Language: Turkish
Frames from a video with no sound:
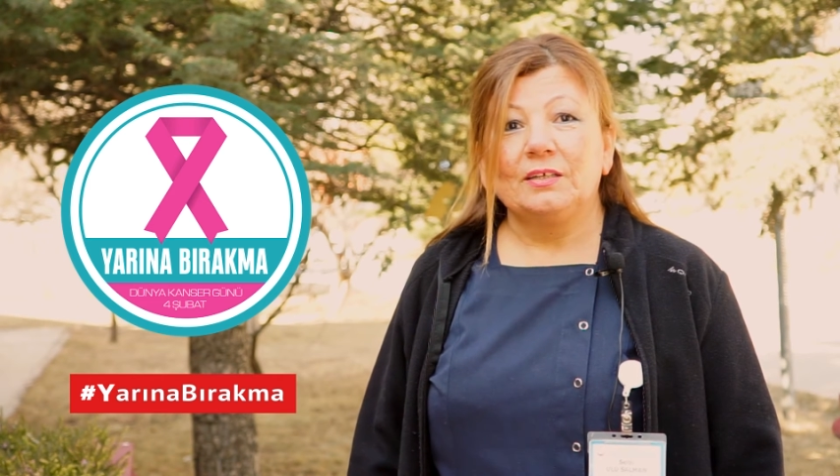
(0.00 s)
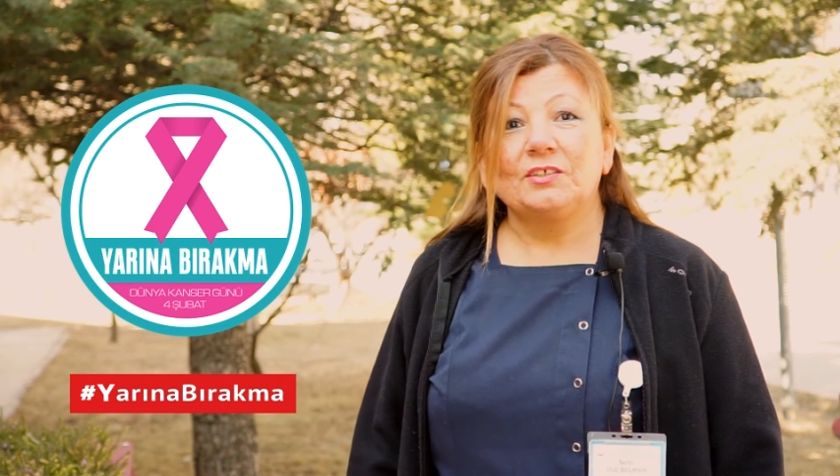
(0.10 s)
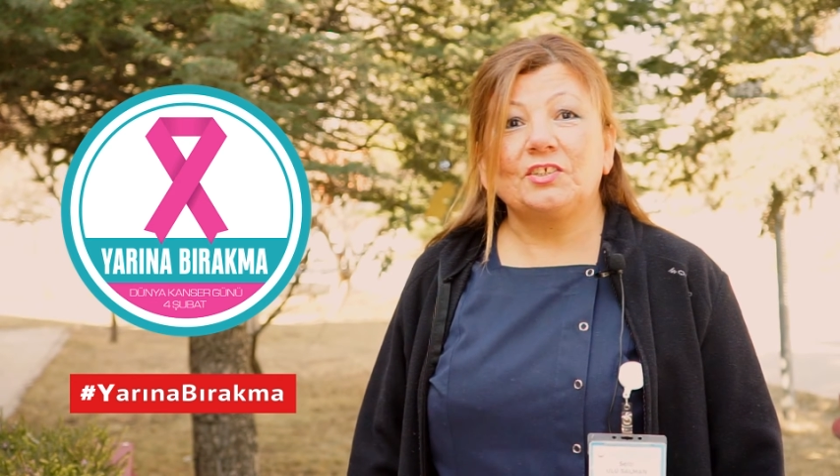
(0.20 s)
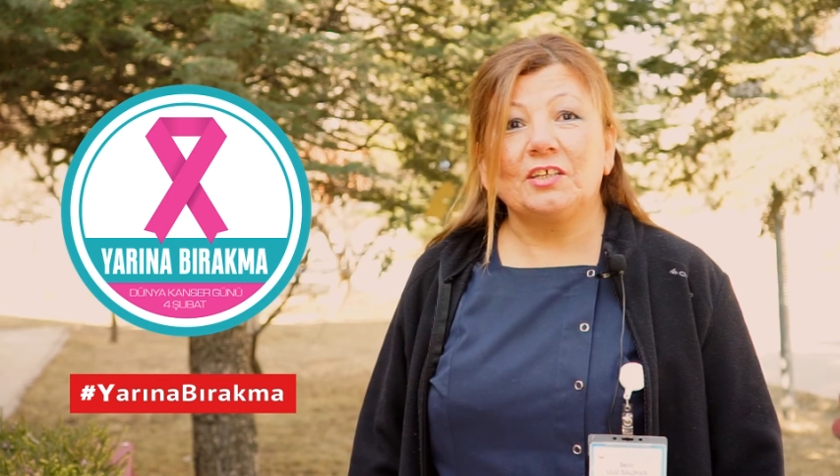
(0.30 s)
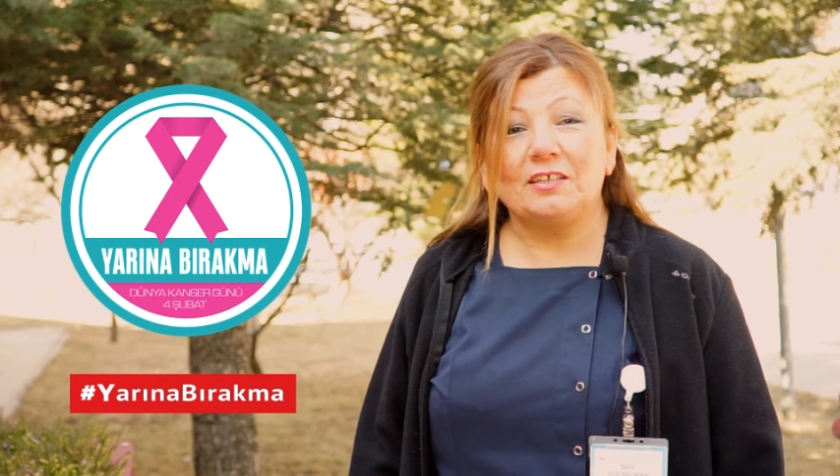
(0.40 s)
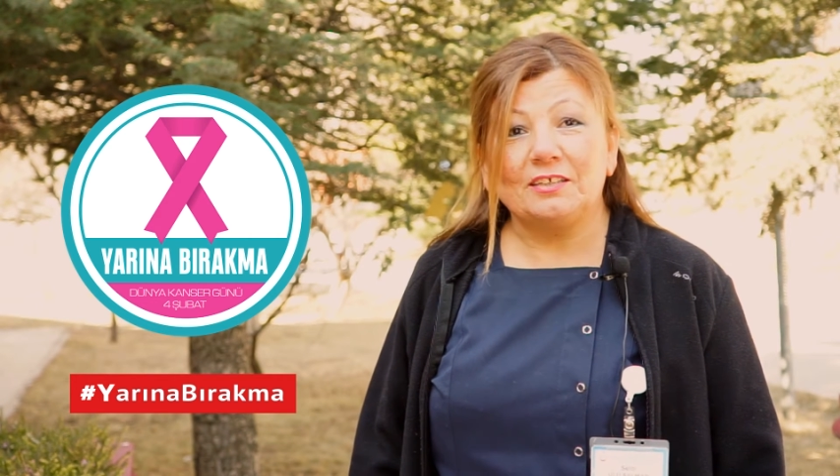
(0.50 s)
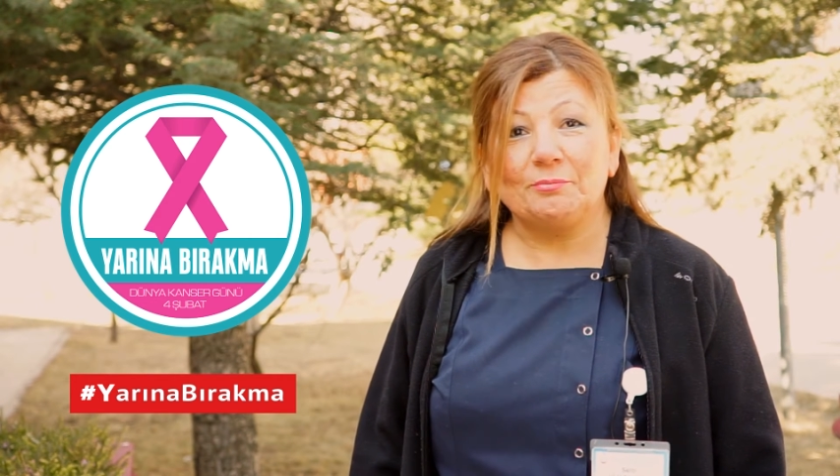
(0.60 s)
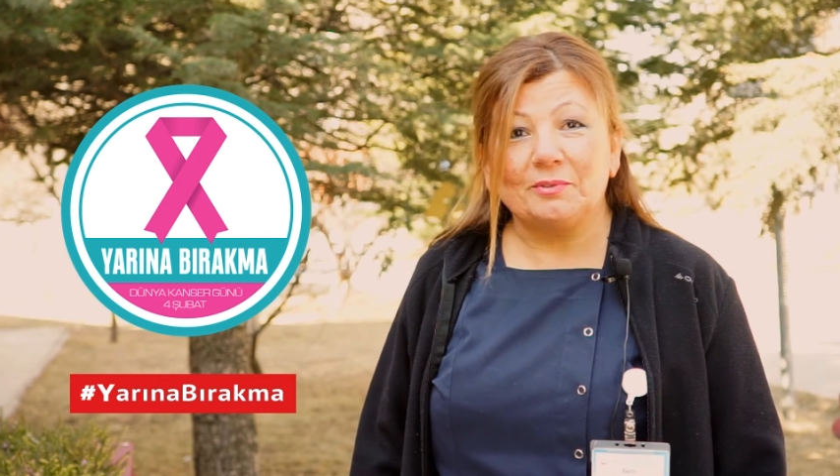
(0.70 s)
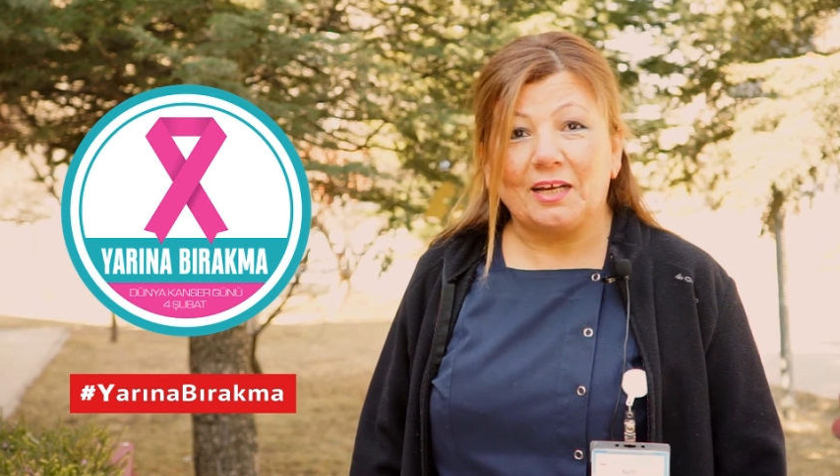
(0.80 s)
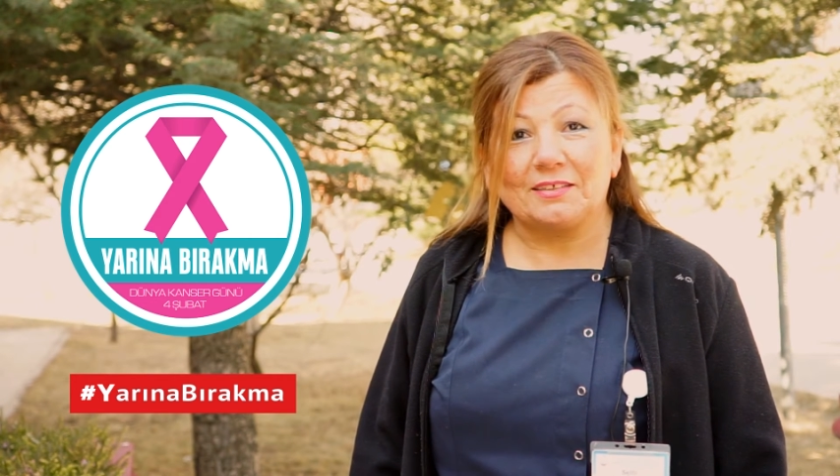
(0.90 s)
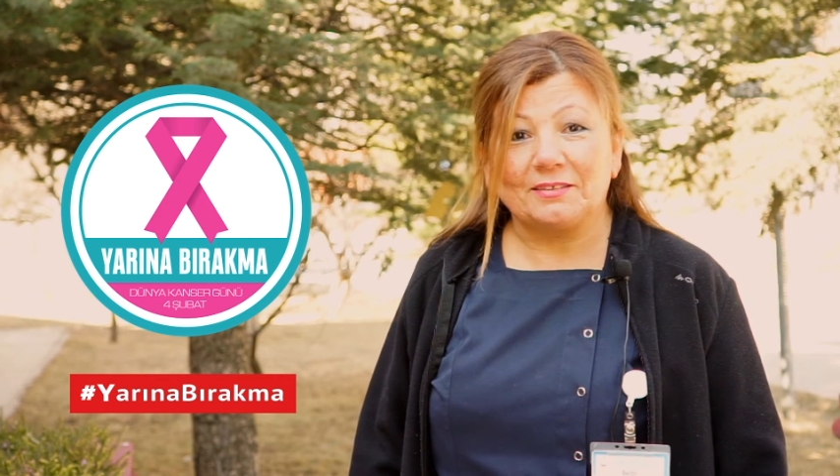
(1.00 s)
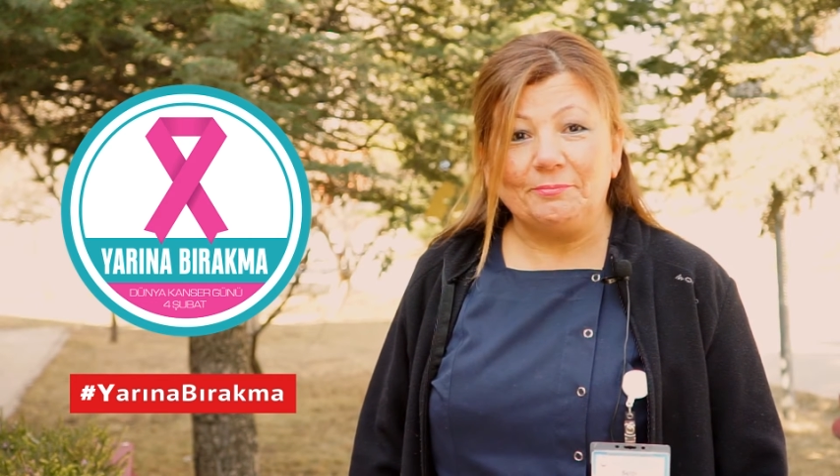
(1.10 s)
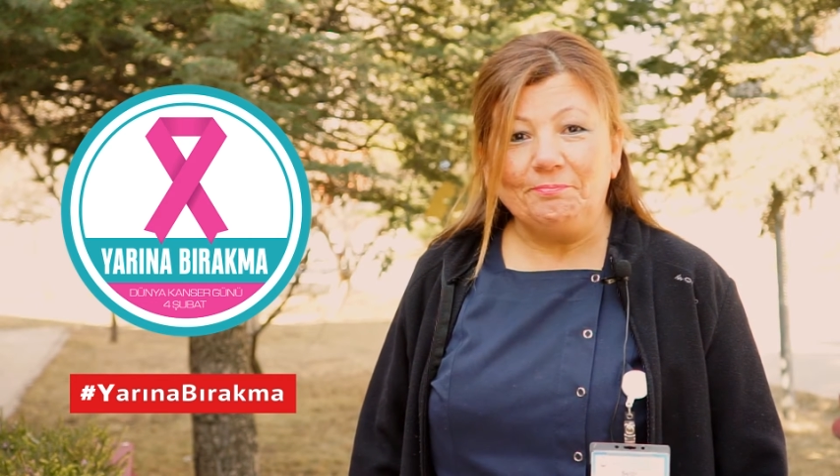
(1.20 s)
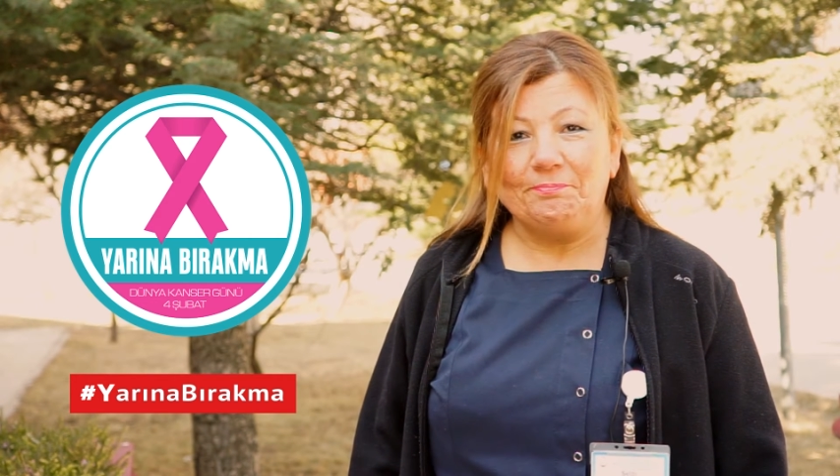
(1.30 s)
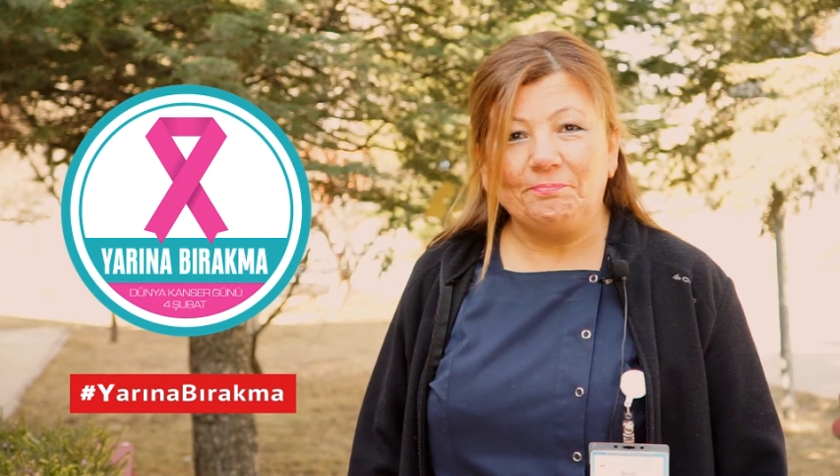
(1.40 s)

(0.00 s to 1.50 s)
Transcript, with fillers: Şekeri bıraktım.